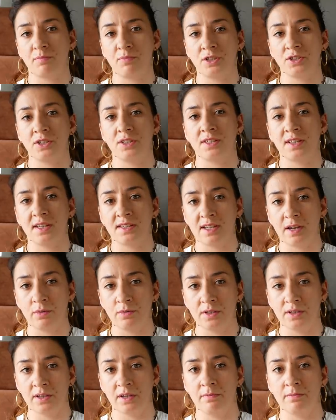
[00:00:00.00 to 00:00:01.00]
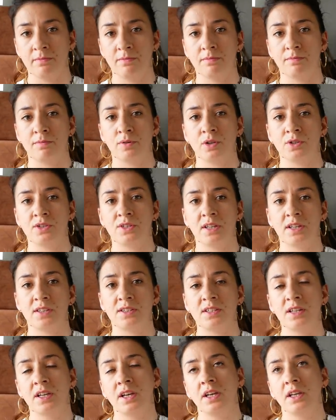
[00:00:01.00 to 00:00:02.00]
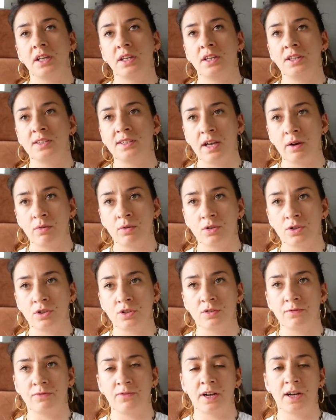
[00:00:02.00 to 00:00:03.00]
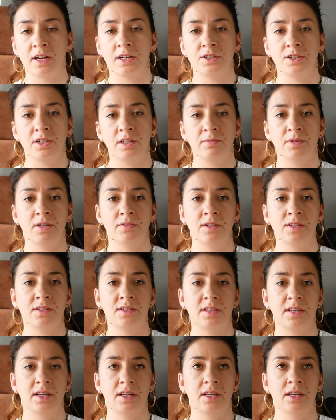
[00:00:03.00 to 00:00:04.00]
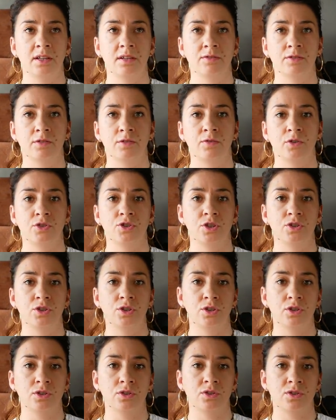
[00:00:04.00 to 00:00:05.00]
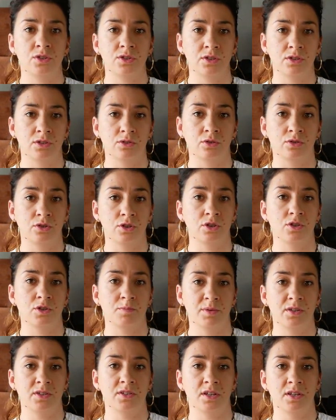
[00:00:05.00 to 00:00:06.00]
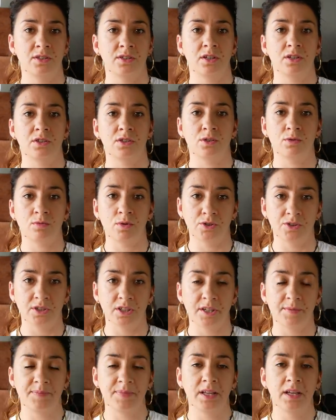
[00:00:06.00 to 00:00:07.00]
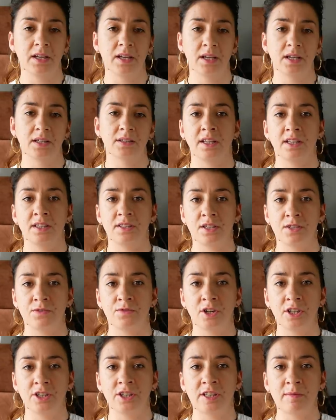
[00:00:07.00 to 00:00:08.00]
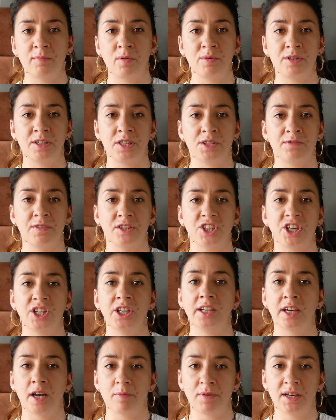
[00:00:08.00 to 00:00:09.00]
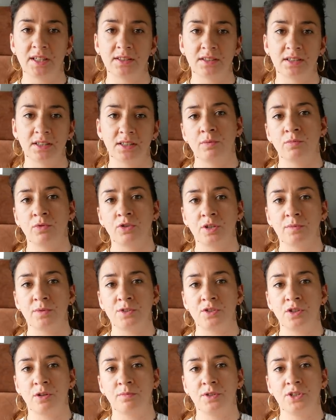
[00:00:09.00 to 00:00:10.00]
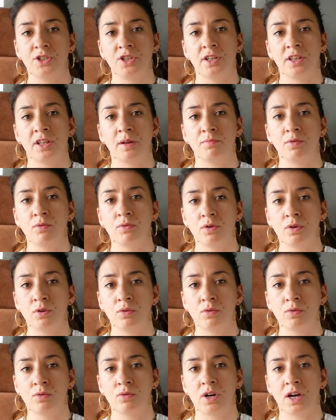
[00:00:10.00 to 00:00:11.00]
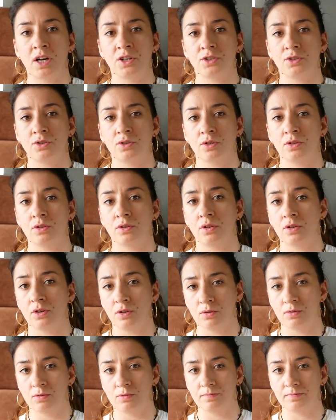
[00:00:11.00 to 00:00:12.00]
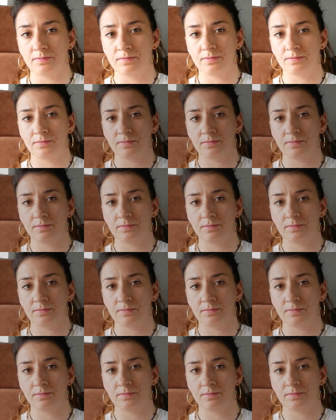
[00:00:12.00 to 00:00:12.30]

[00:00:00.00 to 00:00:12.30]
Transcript: zapłacić za cały ten proces i całość waha się mniej więcej w kwocie 1000 do 1500 zł. Takie zezwolenie na pobyt nazywa się IKAME i możemy zdobyć je na pół roku aż do roku.